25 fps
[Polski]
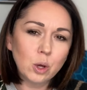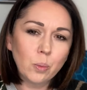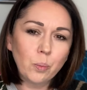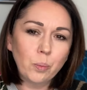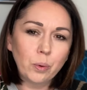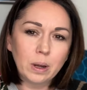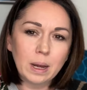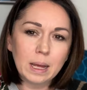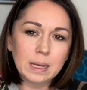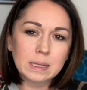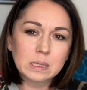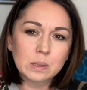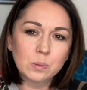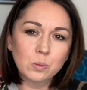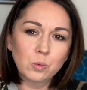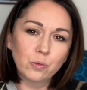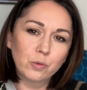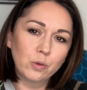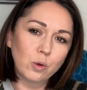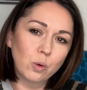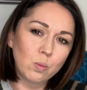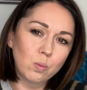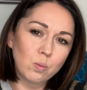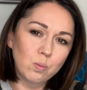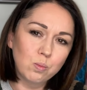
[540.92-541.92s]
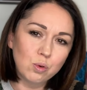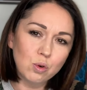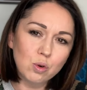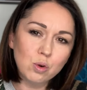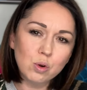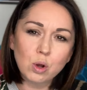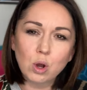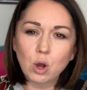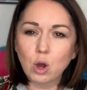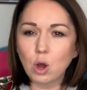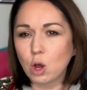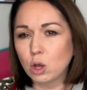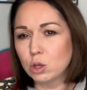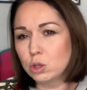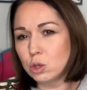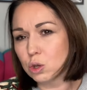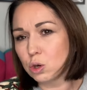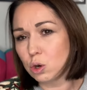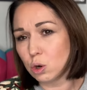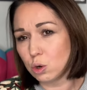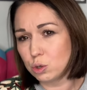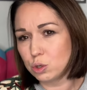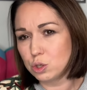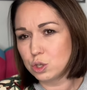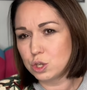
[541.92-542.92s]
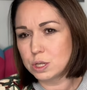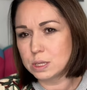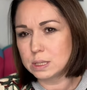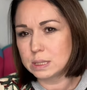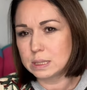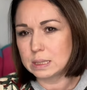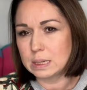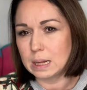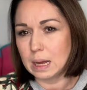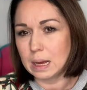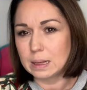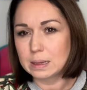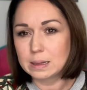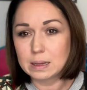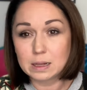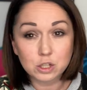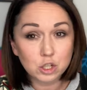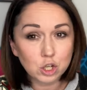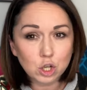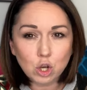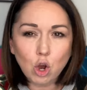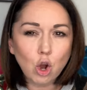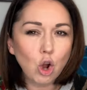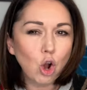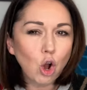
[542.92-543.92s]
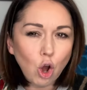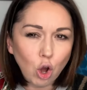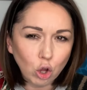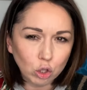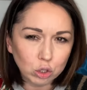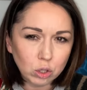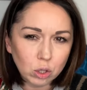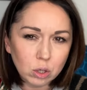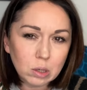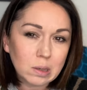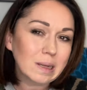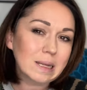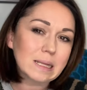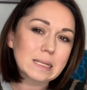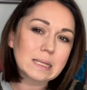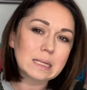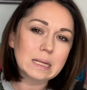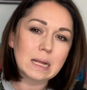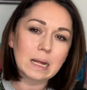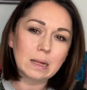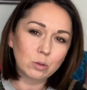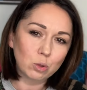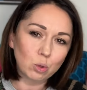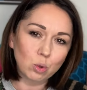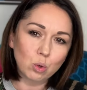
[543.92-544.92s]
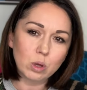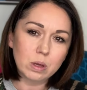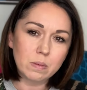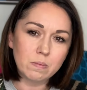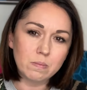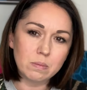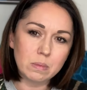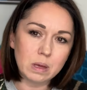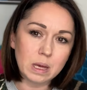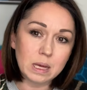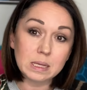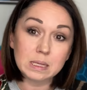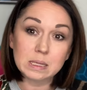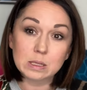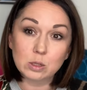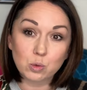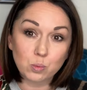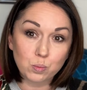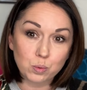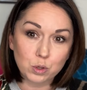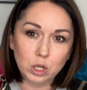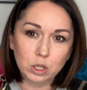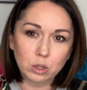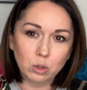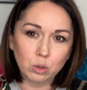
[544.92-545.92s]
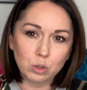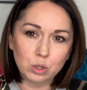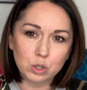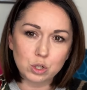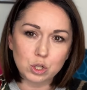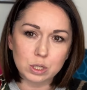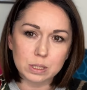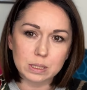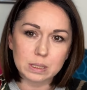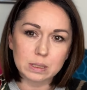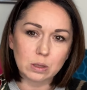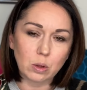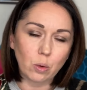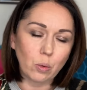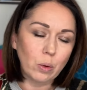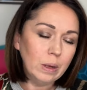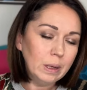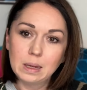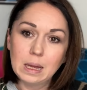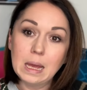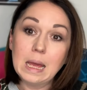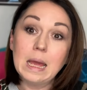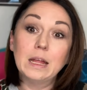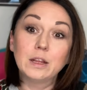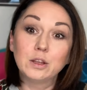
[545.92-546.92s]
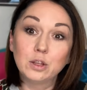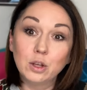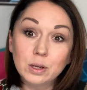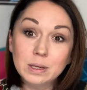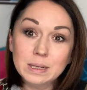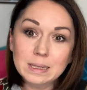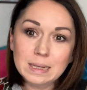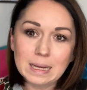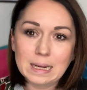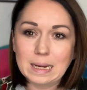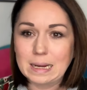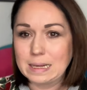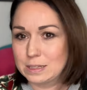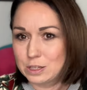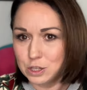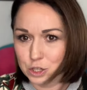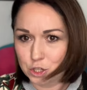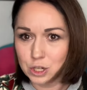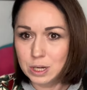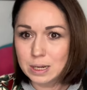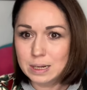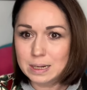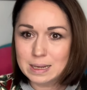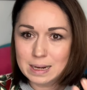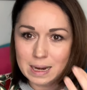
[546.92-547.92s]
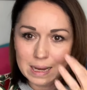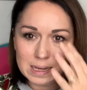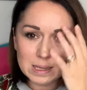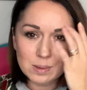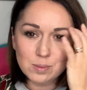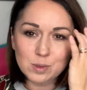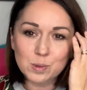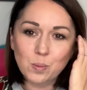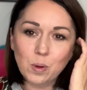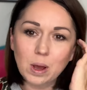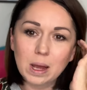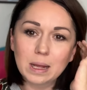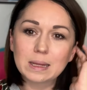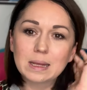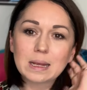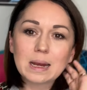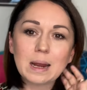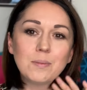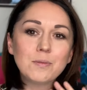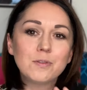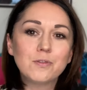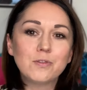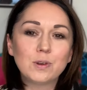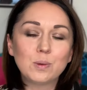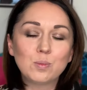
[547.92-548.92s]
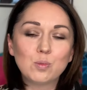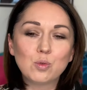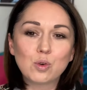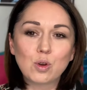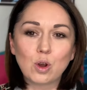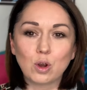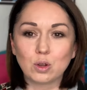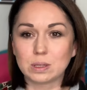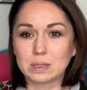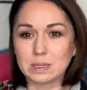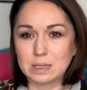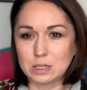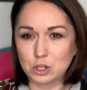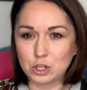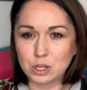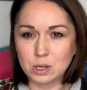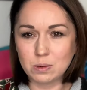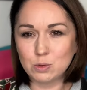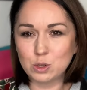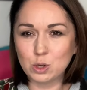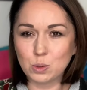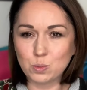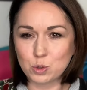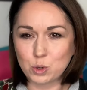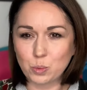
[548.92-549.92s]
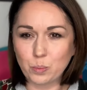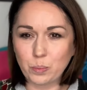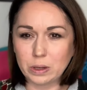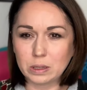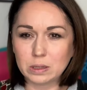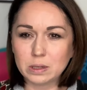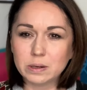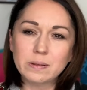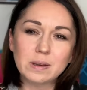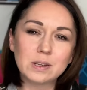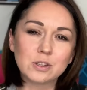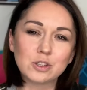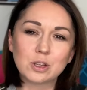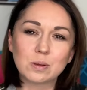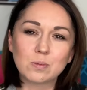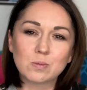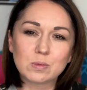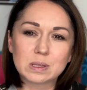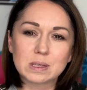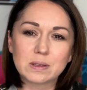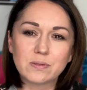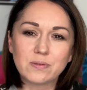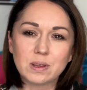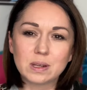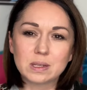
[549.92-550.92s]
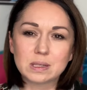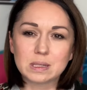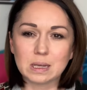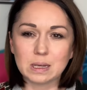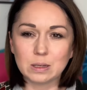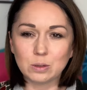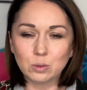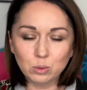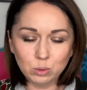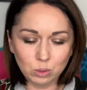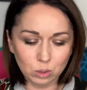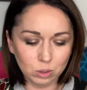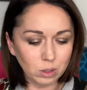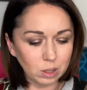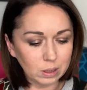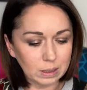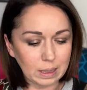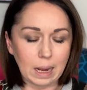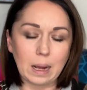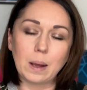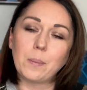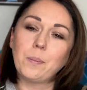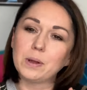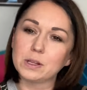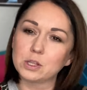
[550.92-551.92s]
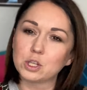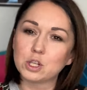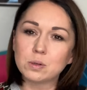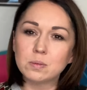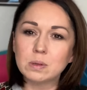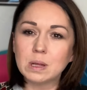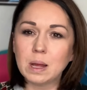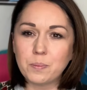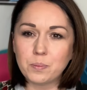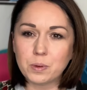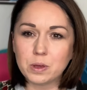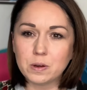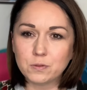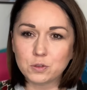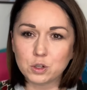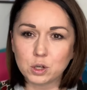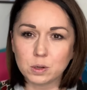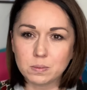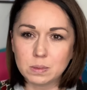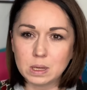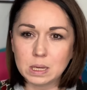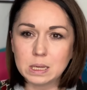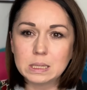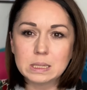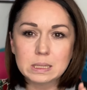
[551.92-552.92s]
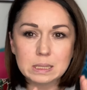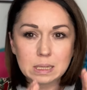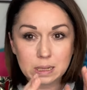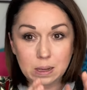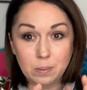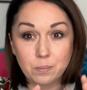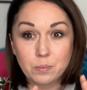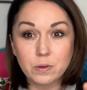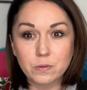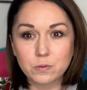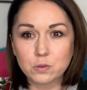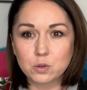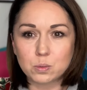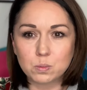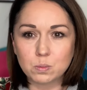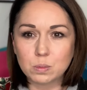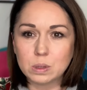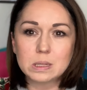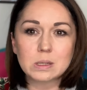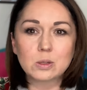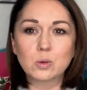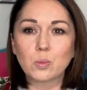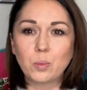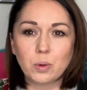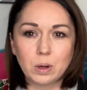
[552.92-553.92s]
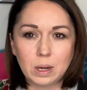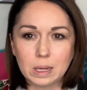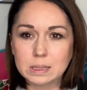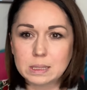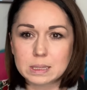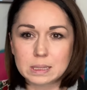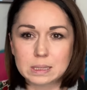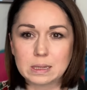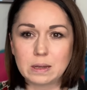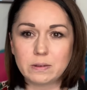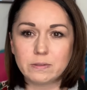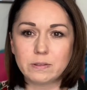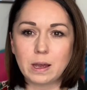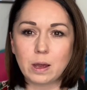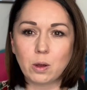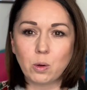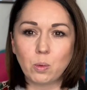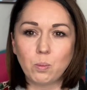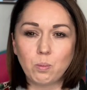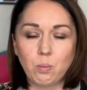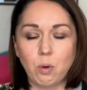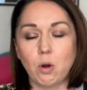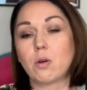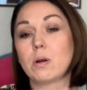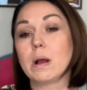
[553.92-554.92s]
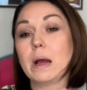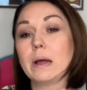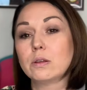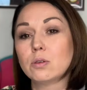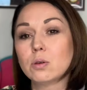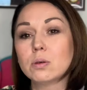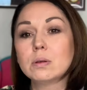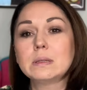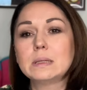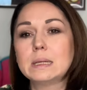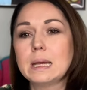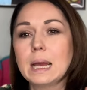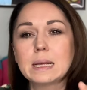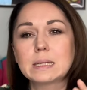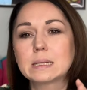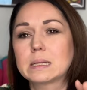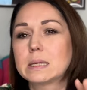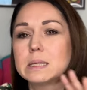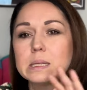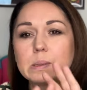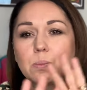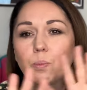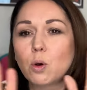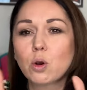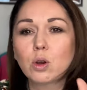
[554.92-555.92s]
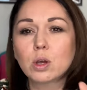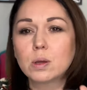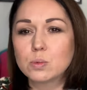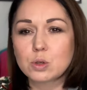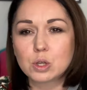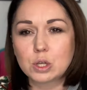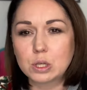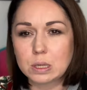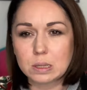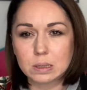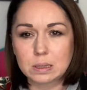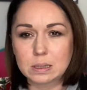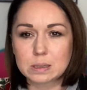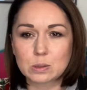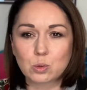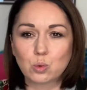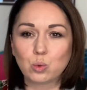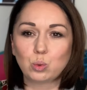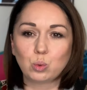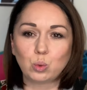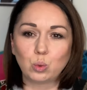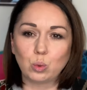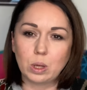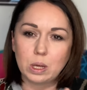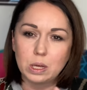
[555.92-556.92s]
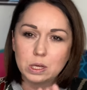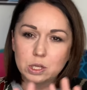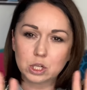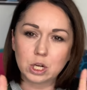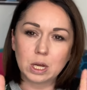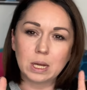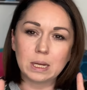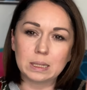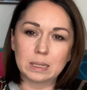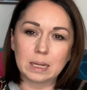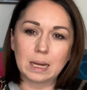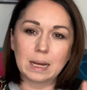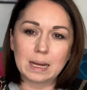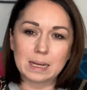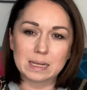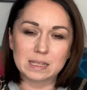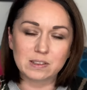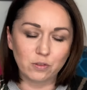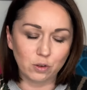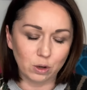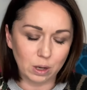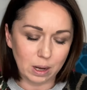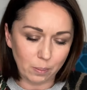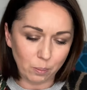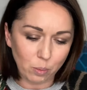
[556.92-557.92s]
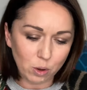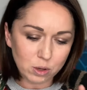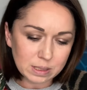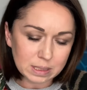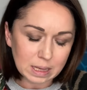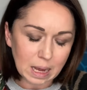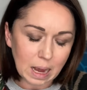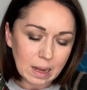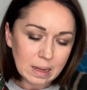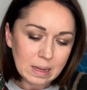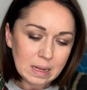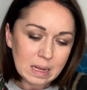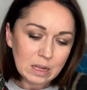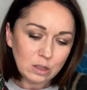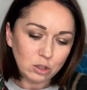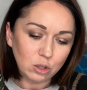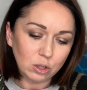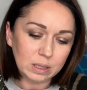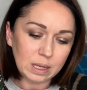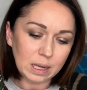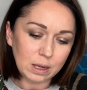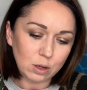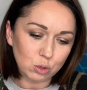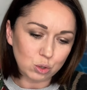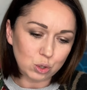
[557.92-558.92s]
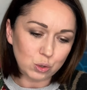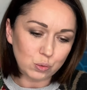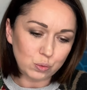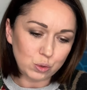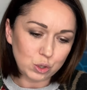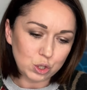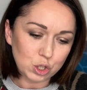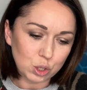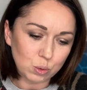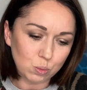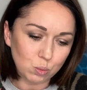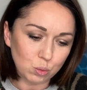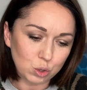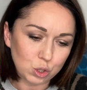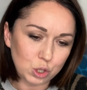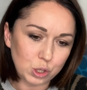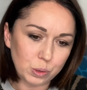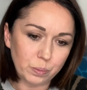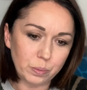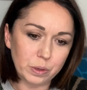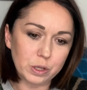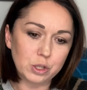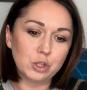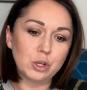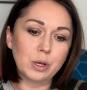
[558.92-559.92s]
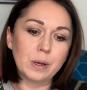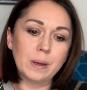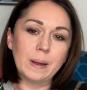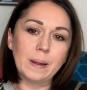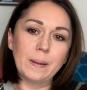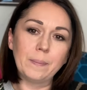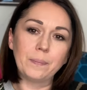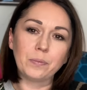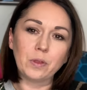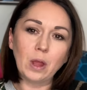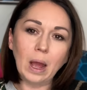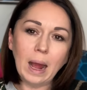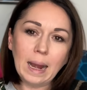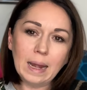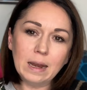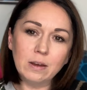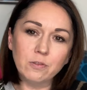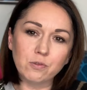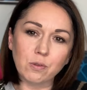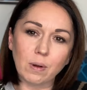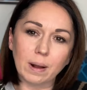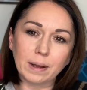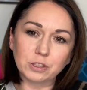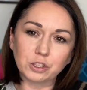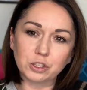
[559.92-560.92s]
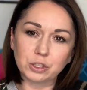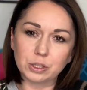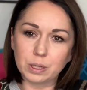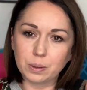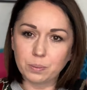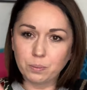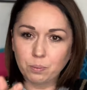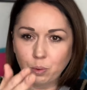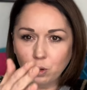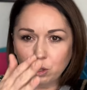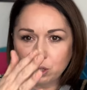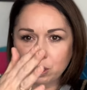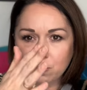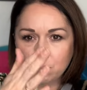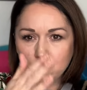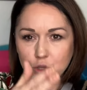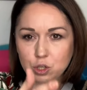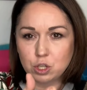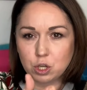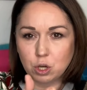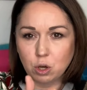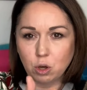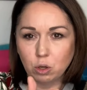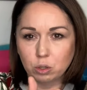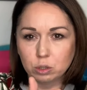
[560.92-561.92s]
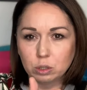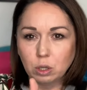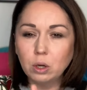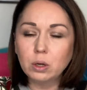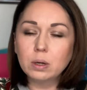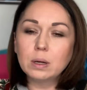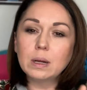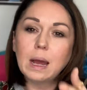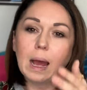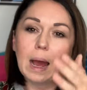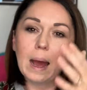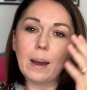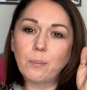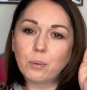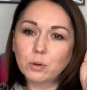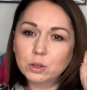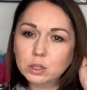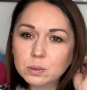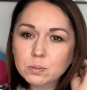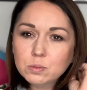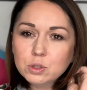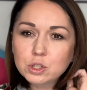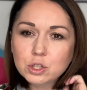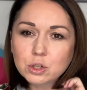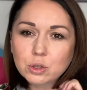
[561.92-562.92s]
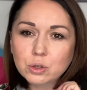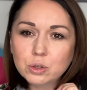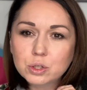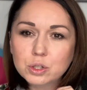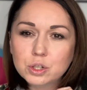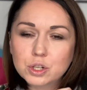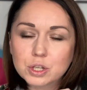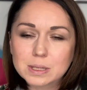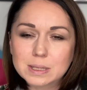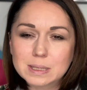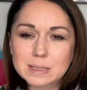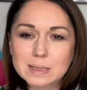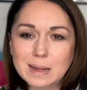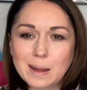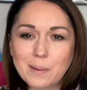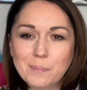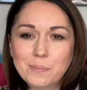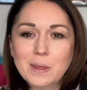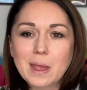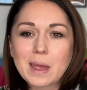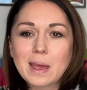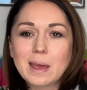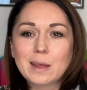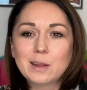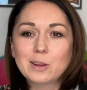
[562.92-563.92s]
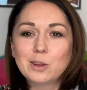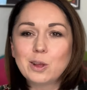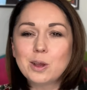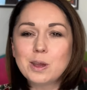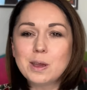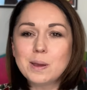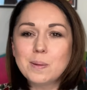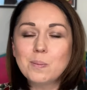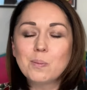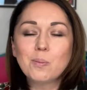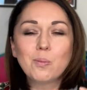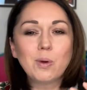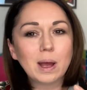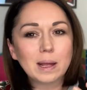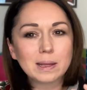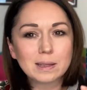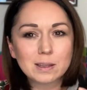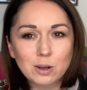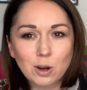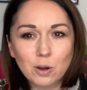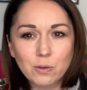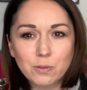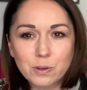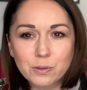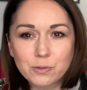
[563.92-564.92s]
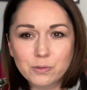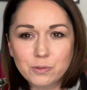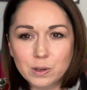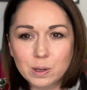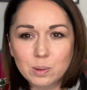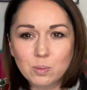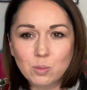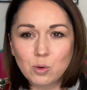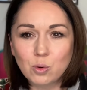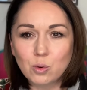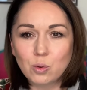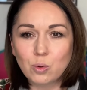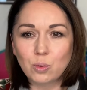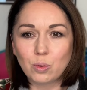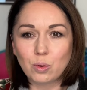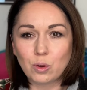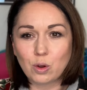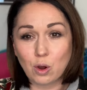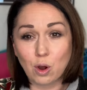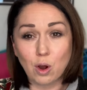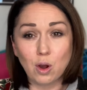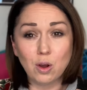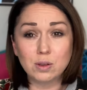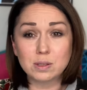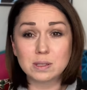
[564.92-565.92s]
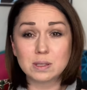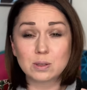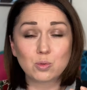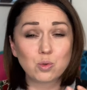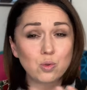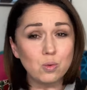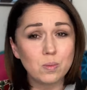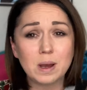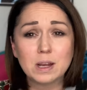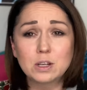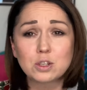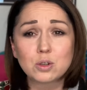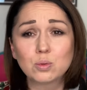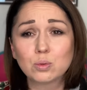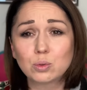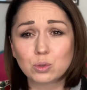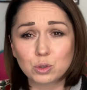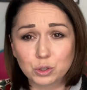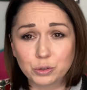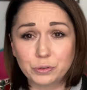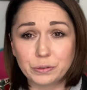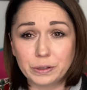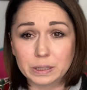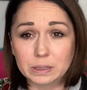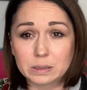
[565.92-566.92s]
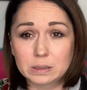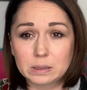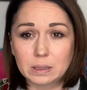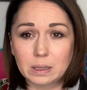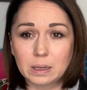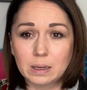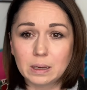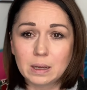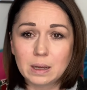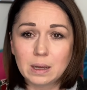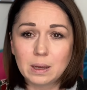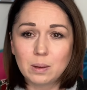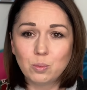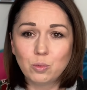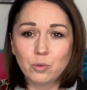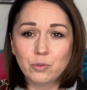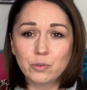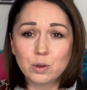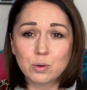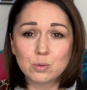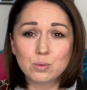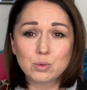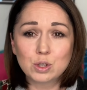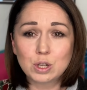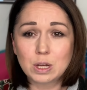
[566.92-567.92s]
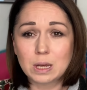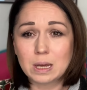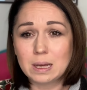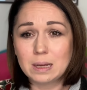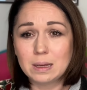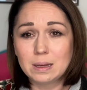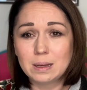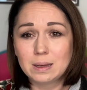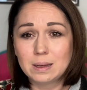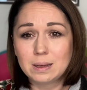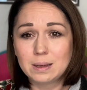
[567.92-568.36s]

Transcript: Polacy mówią Bóg, honor, ojczyzna? Dlaczego honor jest na drugim miejscu przed ojczyzną? No i teraz, jeżeli razem z bohaterami filmu Koz zaczniemy się przypatrywać temu stwierdzeniu, no to tak, patrzymy na pierwsze miejsce, na pierwszym miejscu Polacy stawiają Boga. No i jasne, z Bogiem się nie dyskutuje. Jeżeli taka jest wola boska, to tak oczywiście musi być. No ale właśnie, potem idzie honor, a potem idzie ojczyzna. No i bohaterowie filmu Koz tłumaczą to świetnie. Mówią, że